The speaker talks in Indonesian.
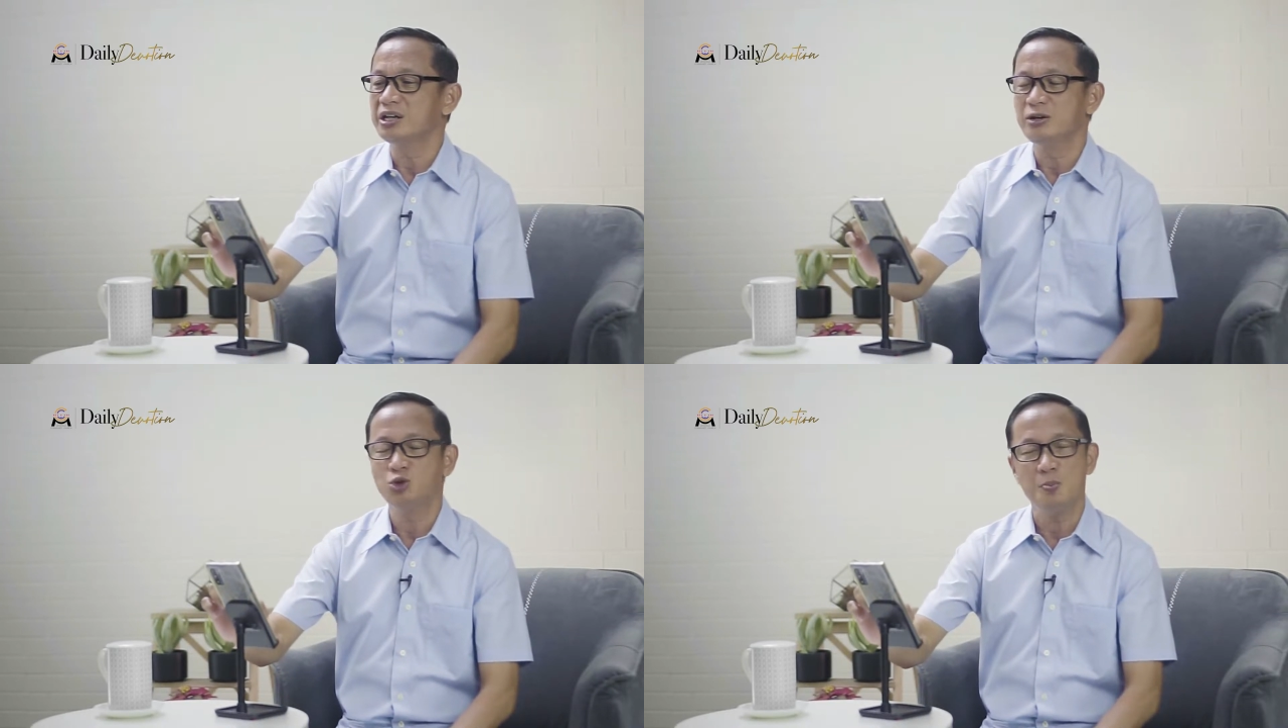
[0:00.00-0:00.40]

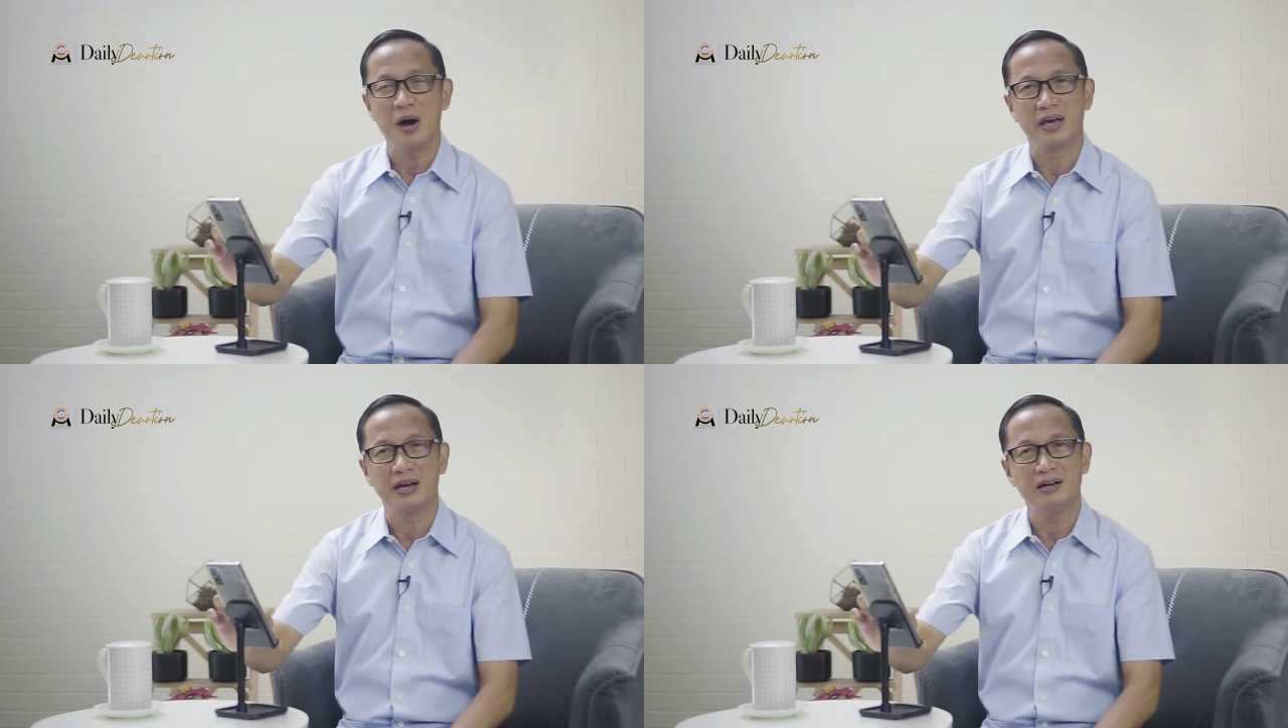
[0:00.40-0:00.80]
lidah itu
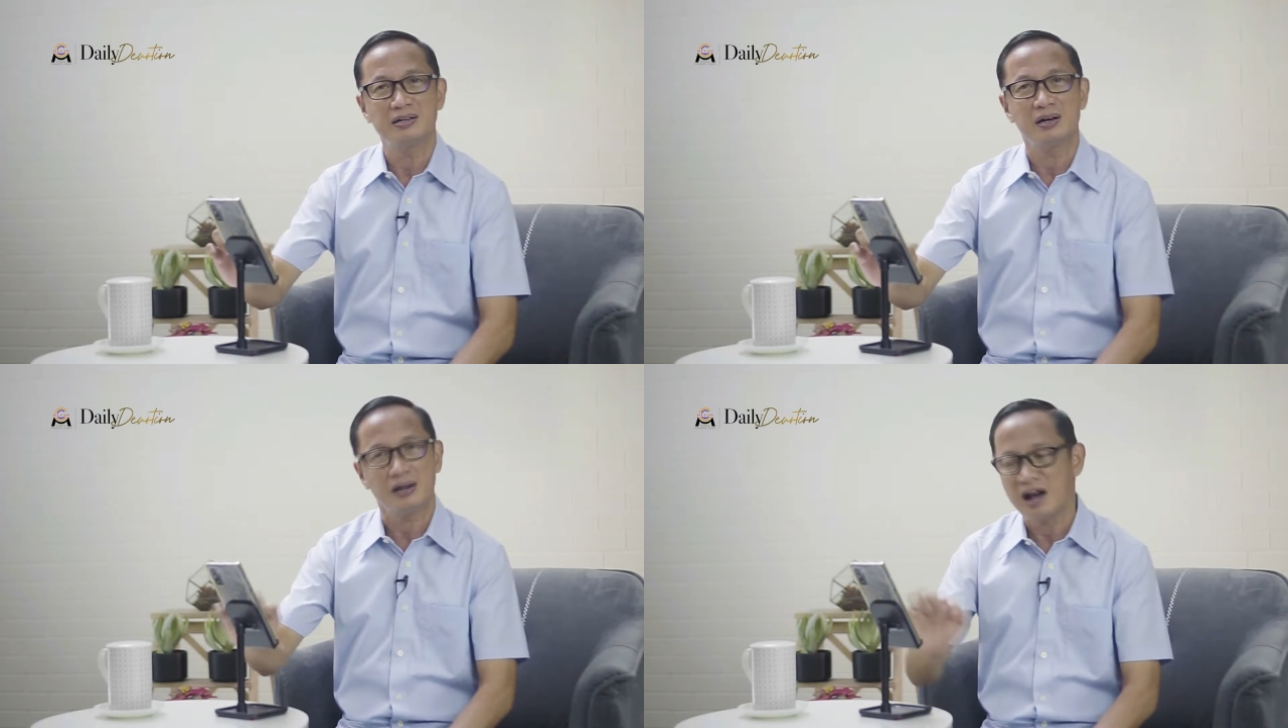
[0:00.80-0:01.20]

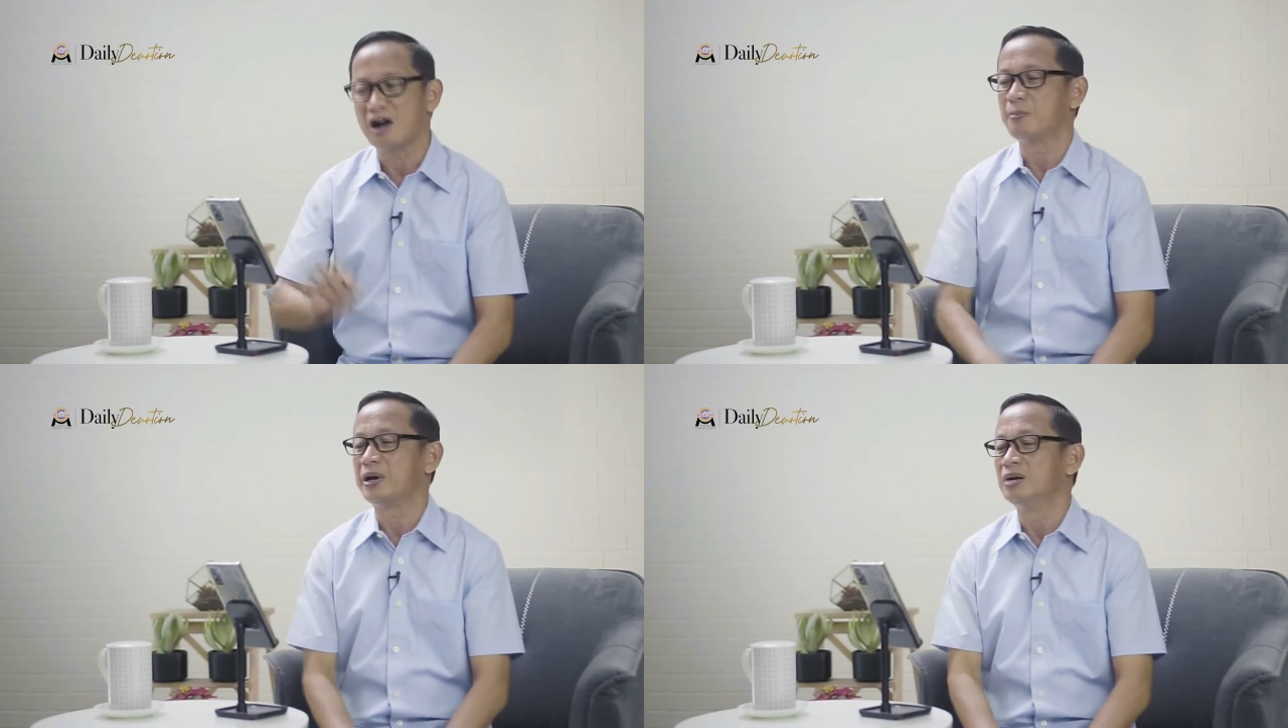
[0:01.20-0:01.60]
bagaikan
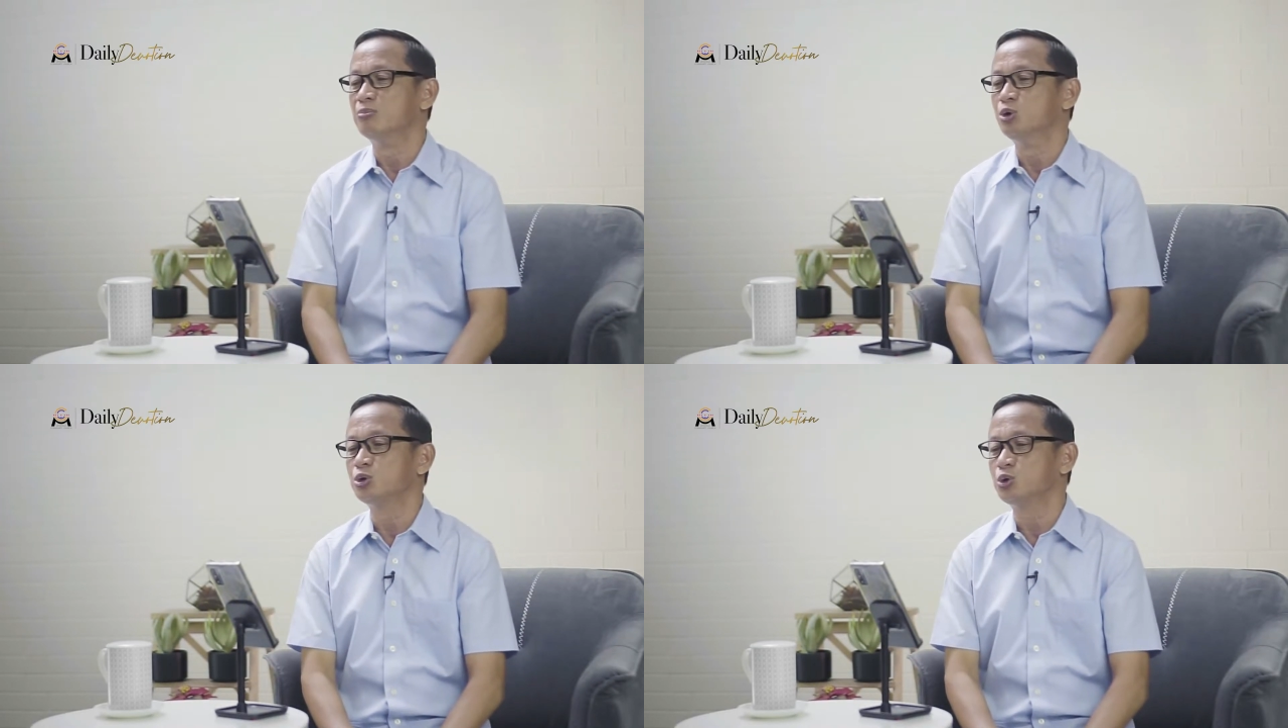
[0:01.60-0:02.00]
kekang pada
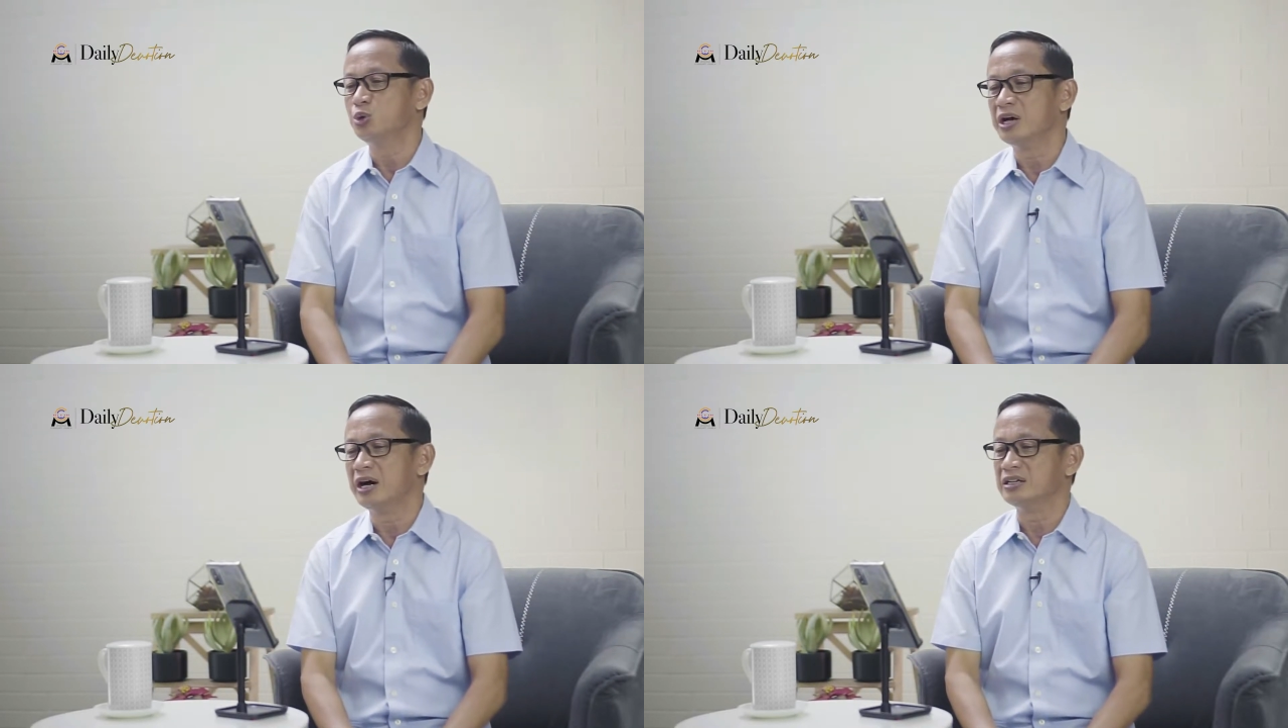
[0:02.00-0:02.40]
mulut
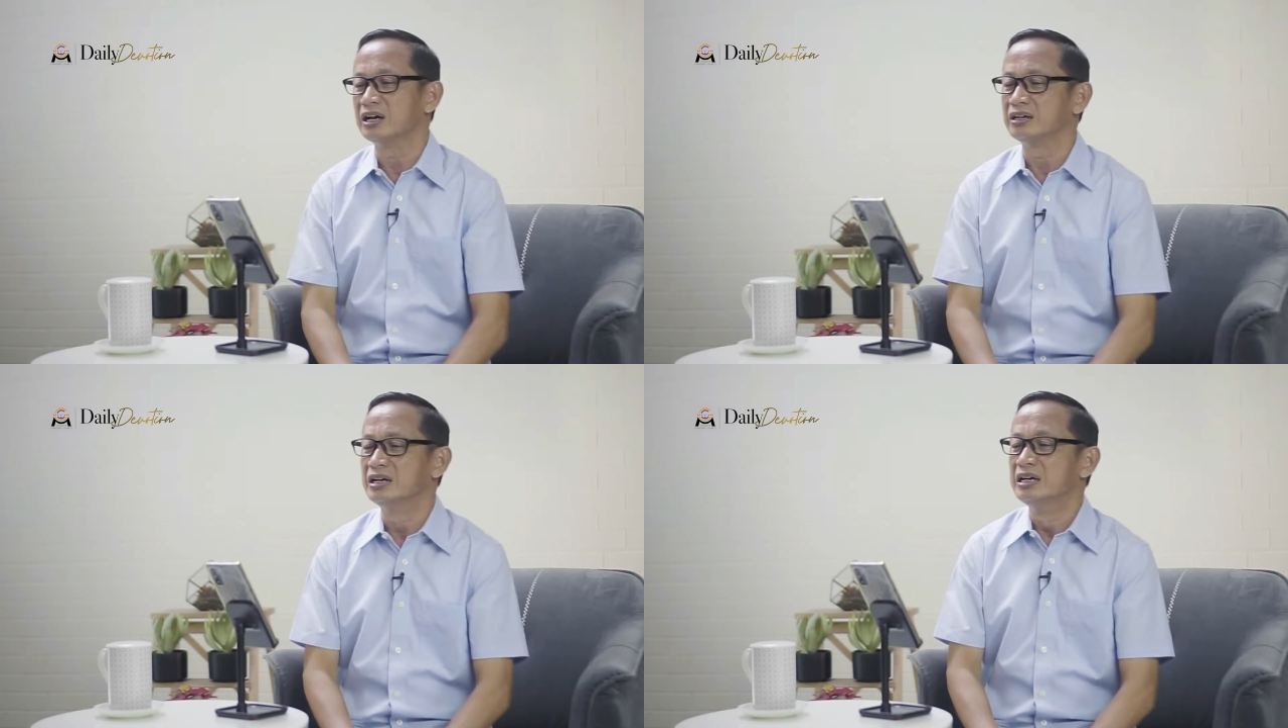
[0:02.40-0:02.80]
kuda
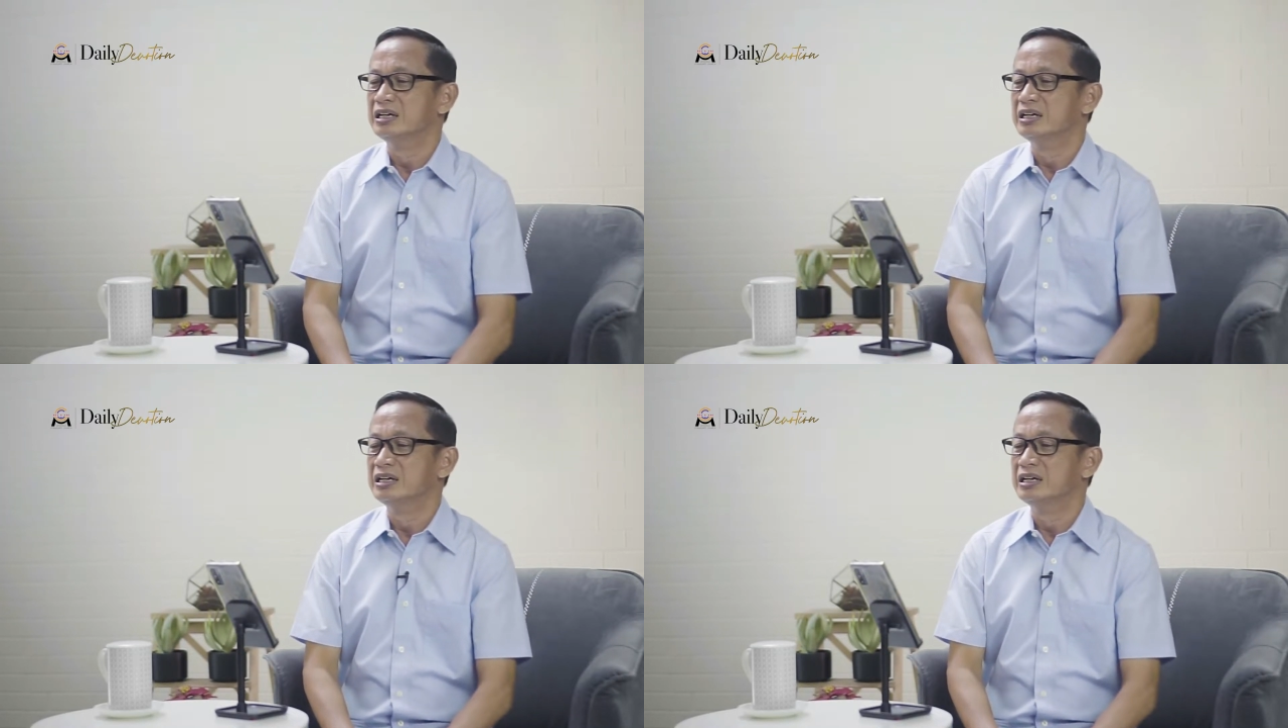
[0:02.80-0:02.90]
yang